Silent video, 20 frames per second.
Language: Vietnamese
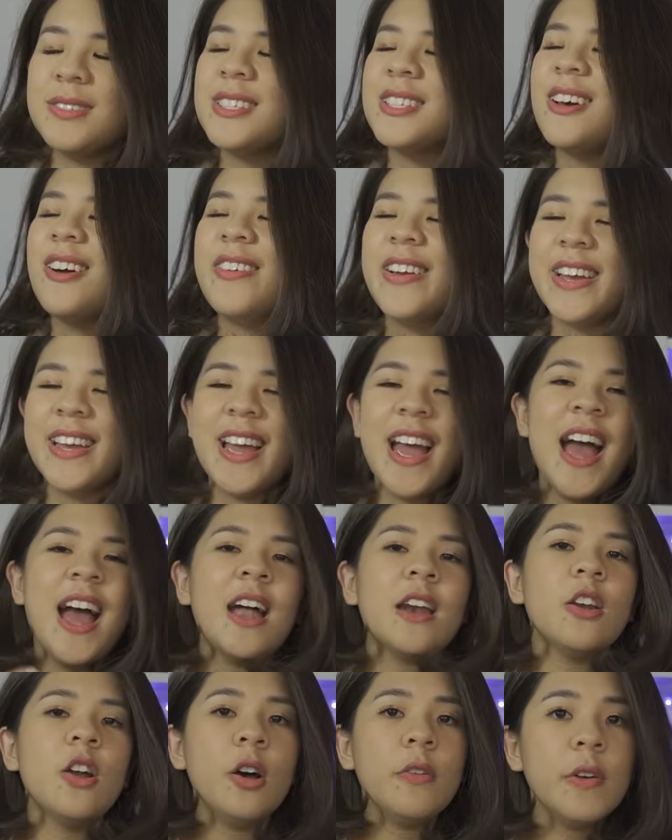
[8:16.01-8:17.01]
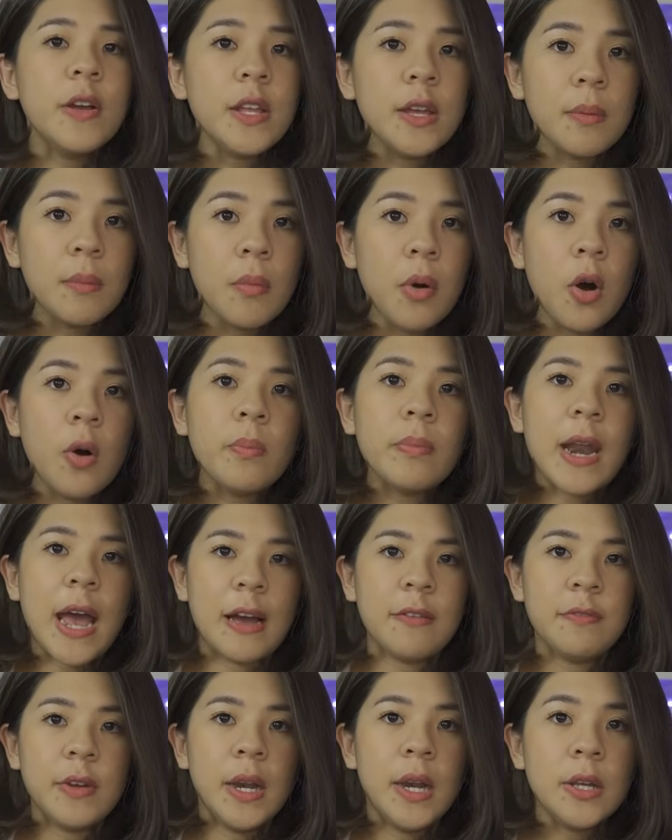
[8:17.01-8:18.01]
sorry đối với những môn
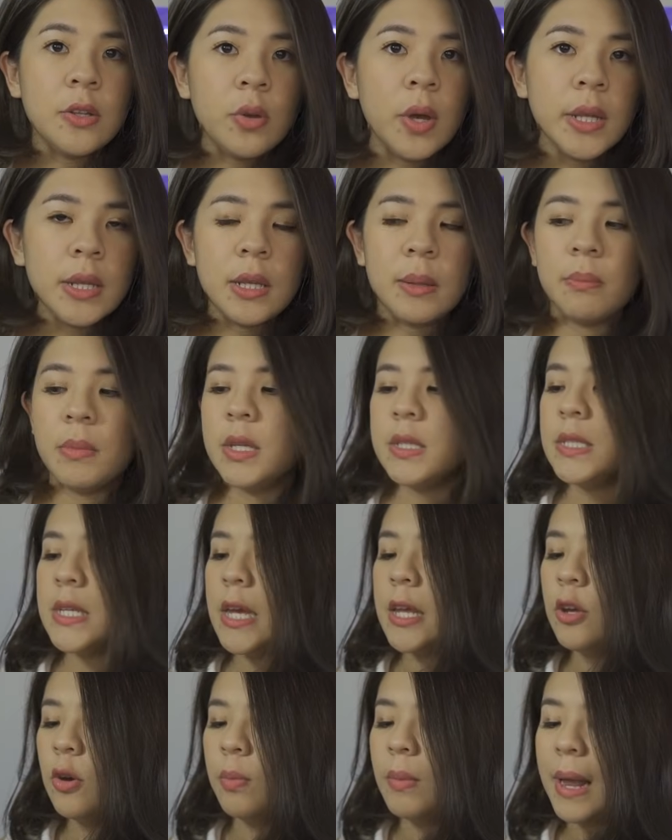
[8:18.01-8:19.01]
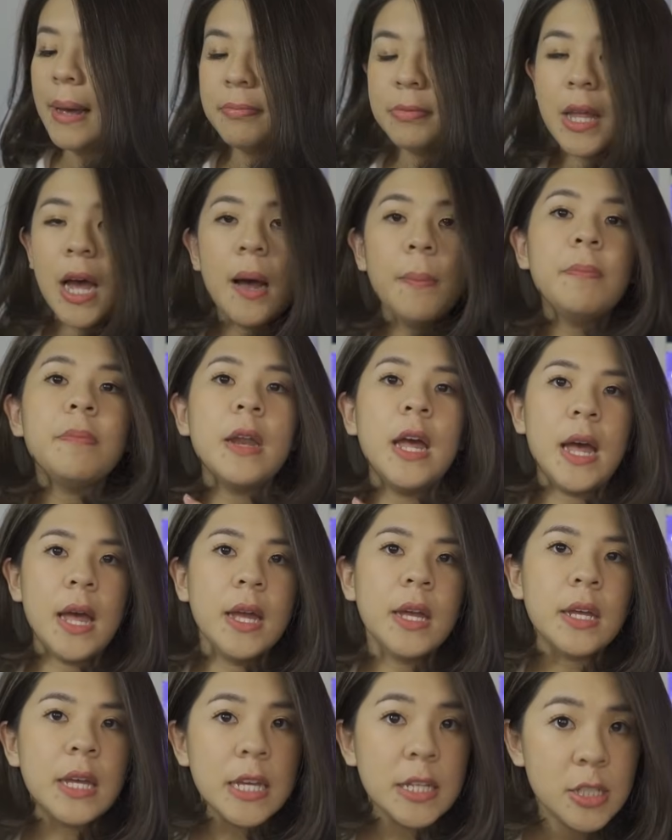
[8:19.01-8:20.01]
nặng về lý thuyết thì mình sẽ dùng laptop
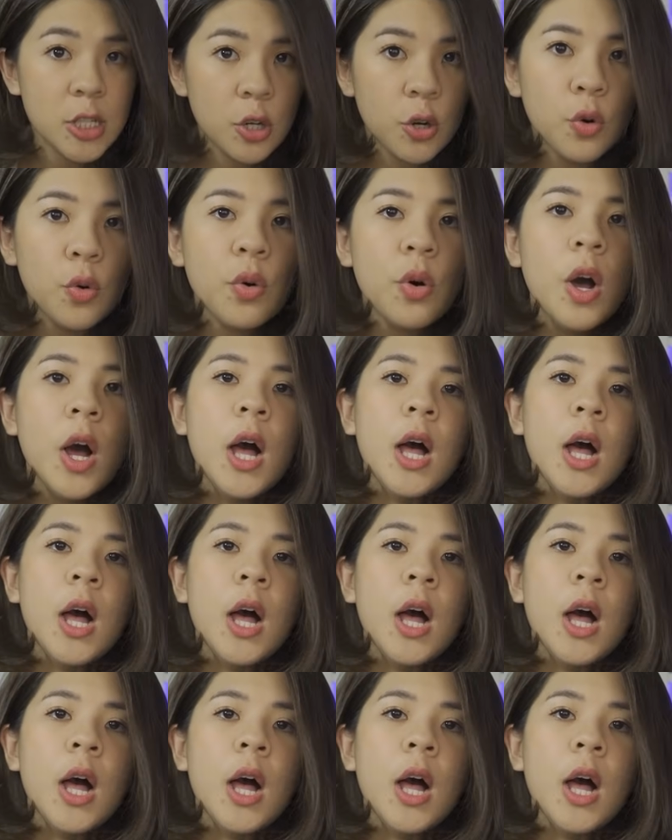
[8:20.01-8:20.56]
để ghi chú